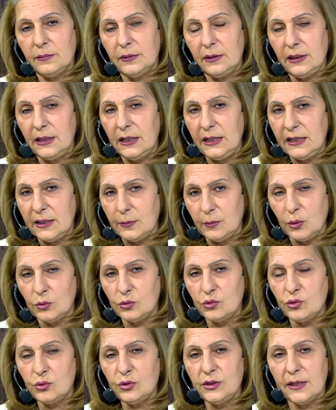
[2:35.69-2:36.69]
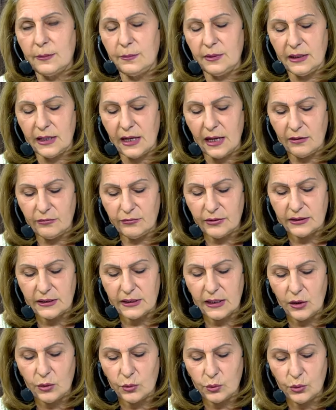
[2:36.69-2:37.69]
اللي هي موجودة
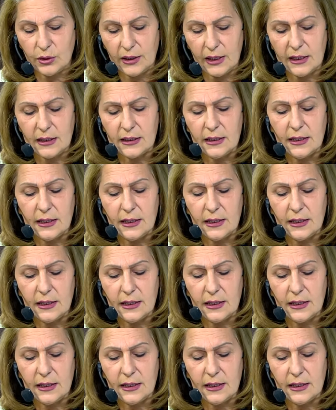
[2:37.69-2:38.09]
بالفترة الأولى